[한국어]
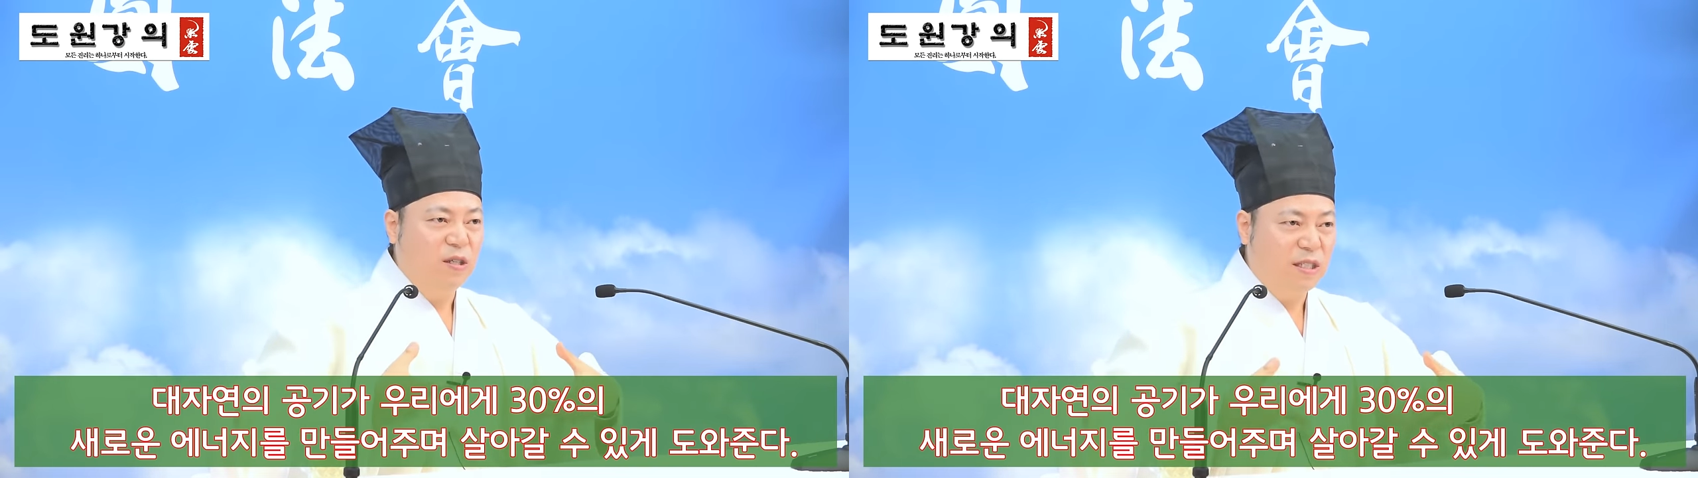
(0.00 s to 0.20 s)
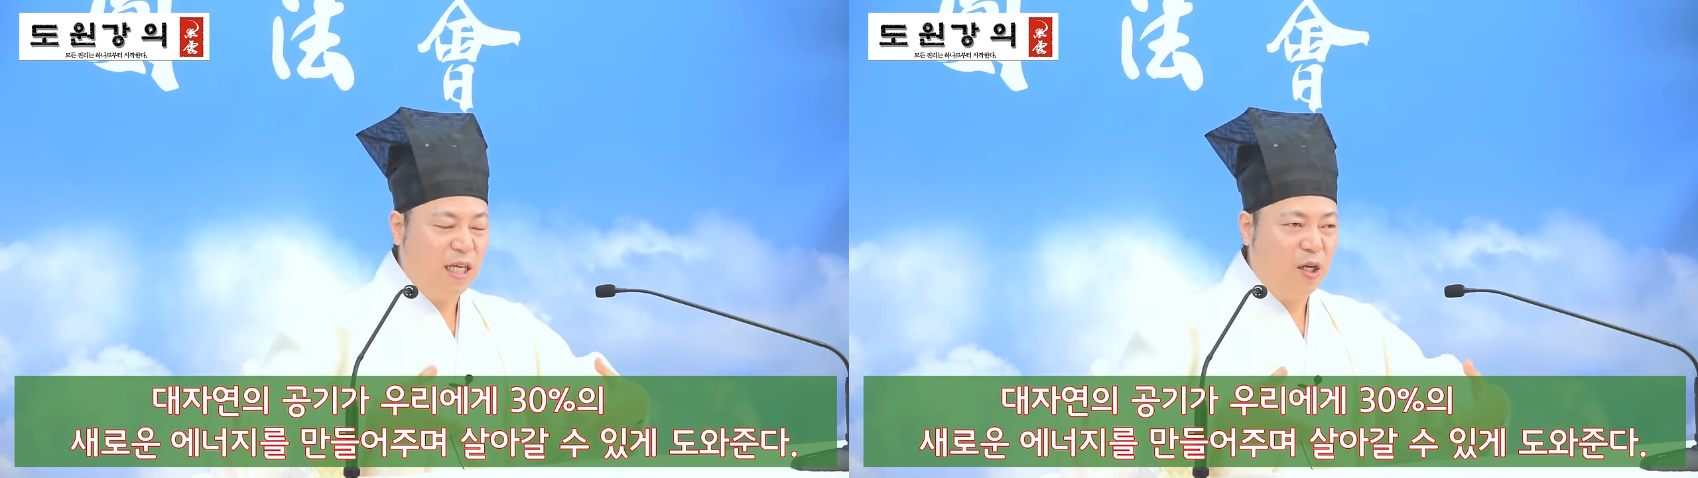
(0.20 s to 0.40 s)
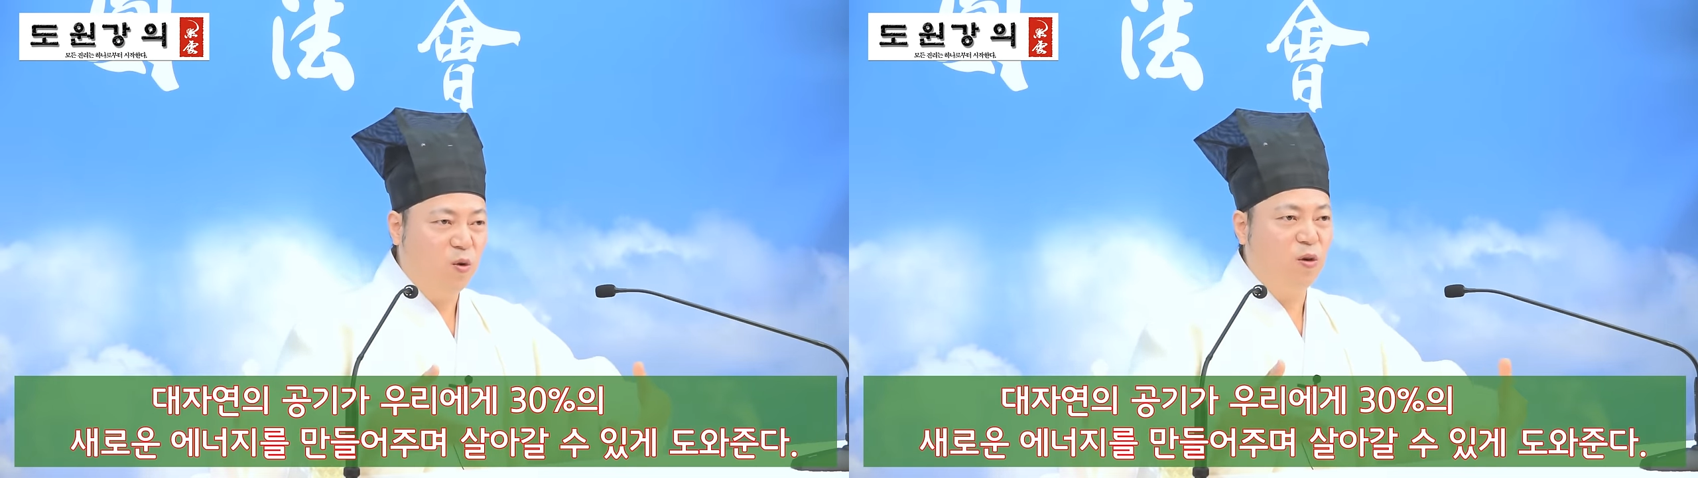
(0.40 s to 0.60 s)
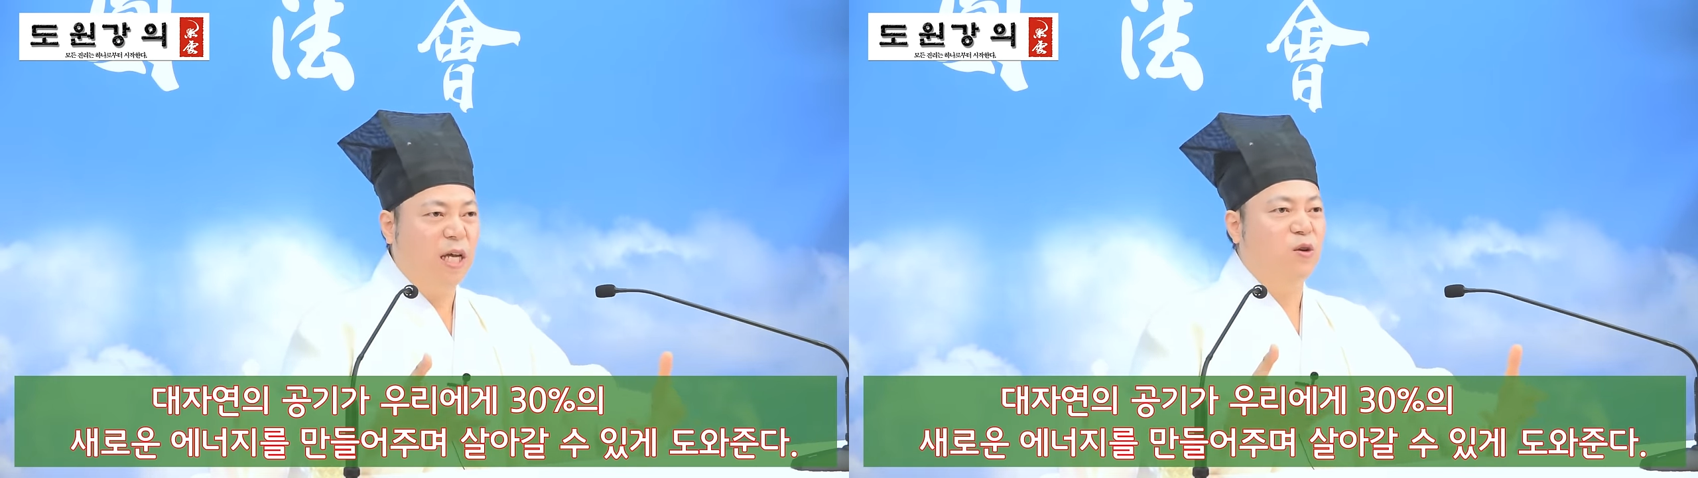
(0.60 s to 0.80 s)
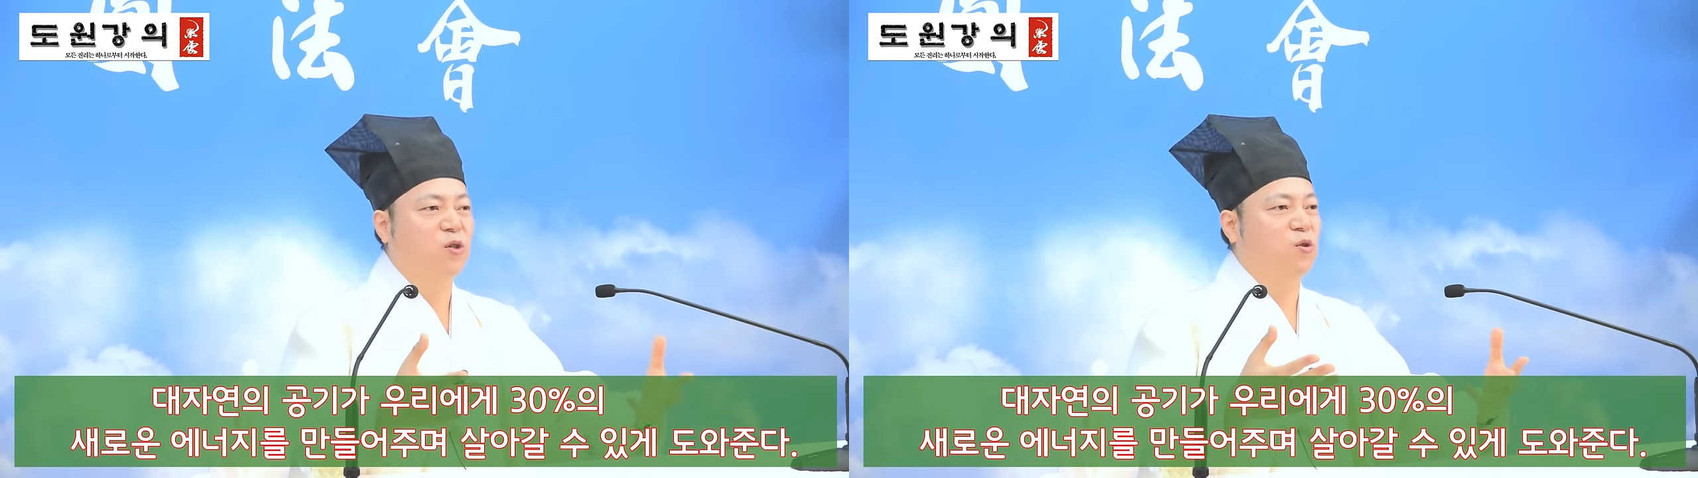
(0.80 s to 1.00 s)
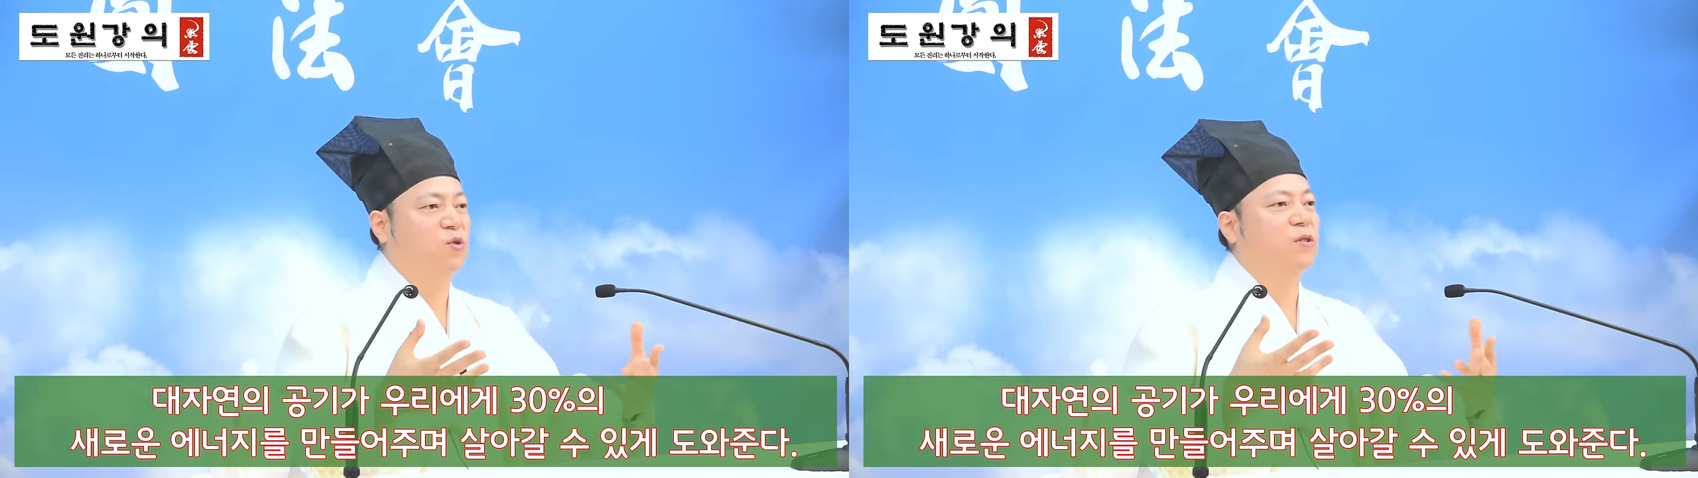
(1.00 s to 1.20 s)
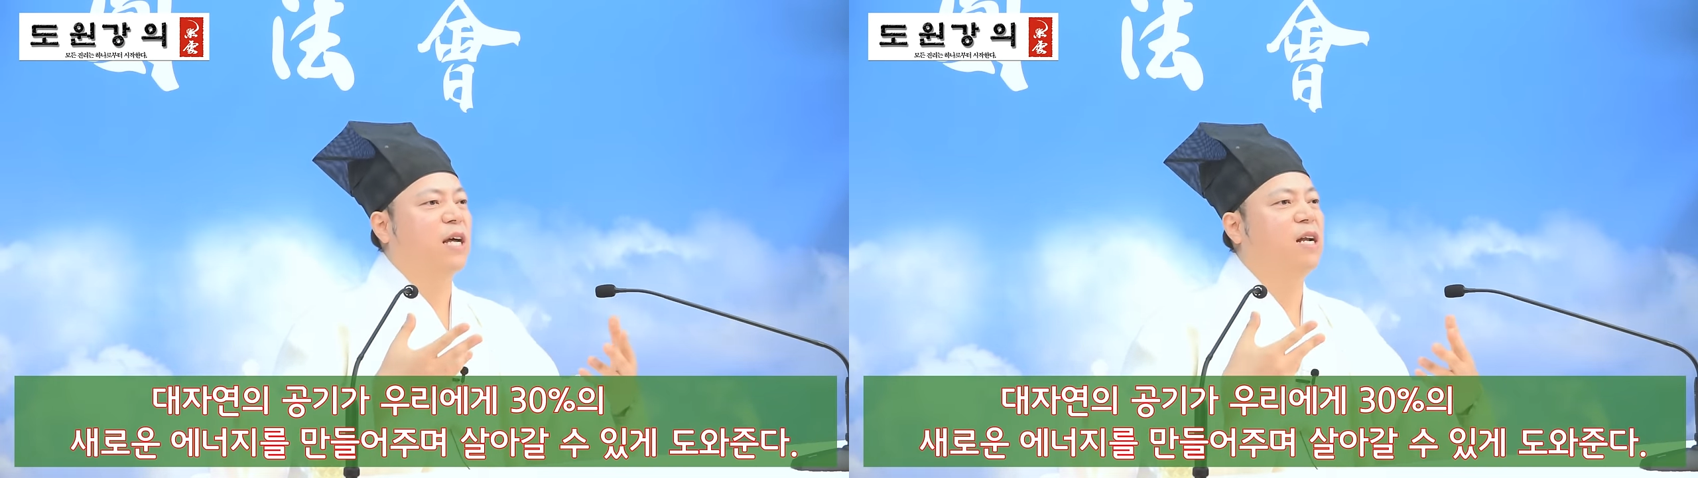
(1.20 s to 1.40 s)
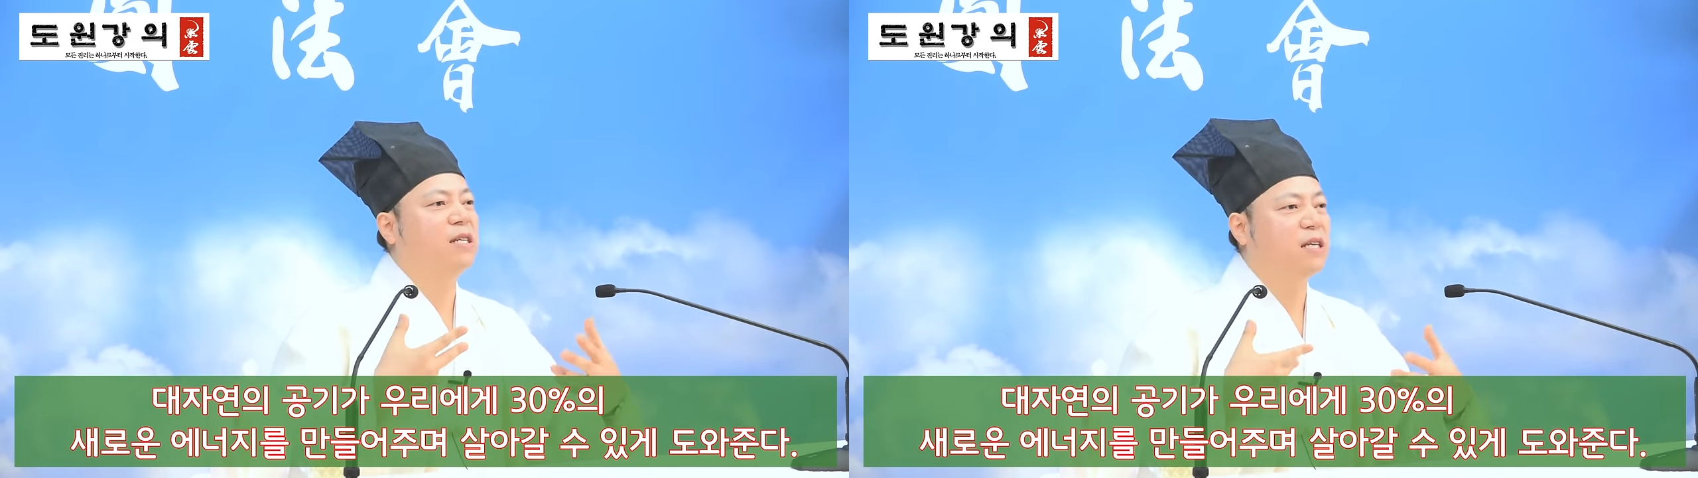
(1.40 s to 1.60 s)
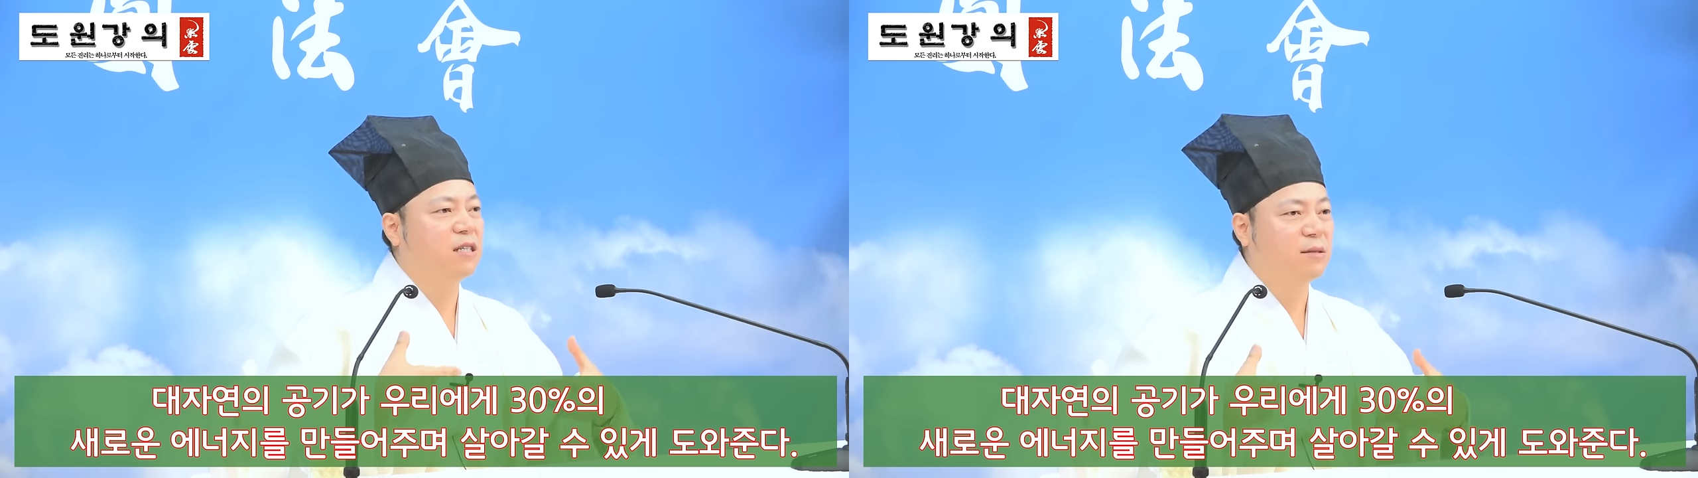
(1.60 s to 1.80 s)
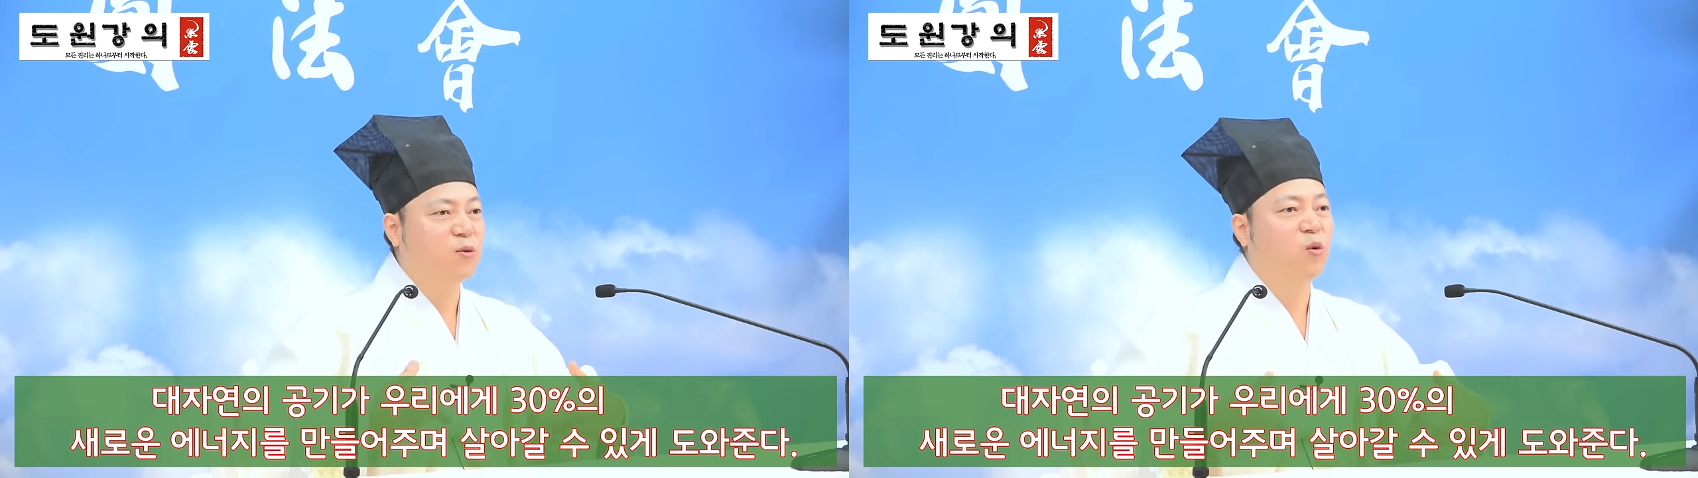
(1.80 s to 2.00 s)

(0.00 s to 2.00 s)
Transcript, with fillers: 새로운 에너지로서 살기끔